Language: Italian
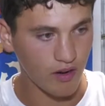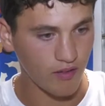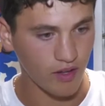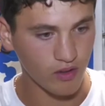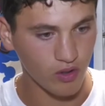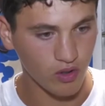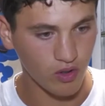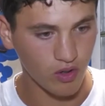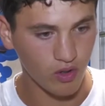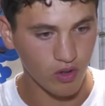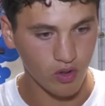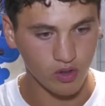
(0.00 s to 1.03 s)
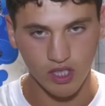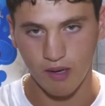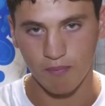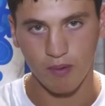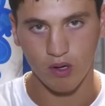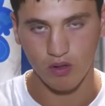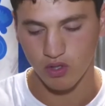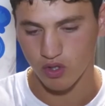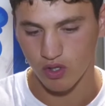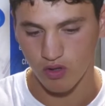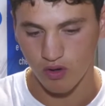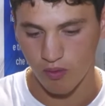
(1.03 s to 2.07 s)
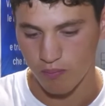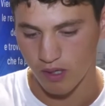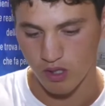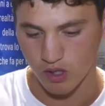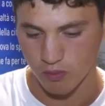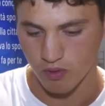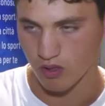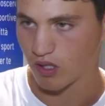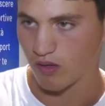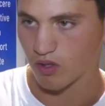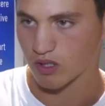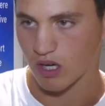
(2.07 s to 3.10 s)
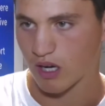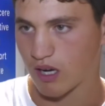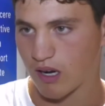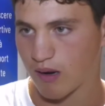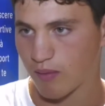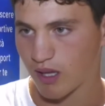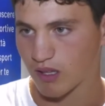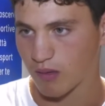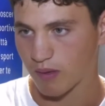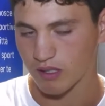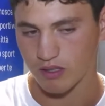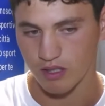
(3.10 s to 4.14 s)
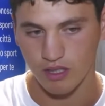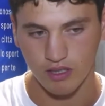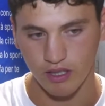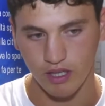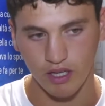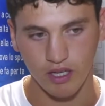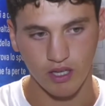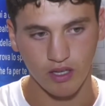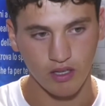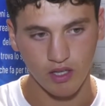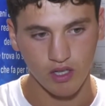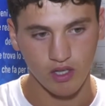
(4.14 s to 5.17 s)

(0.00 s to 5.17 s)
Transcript: Avendo sempre ogni giorno un impegno sportivo tra allenamenti e partite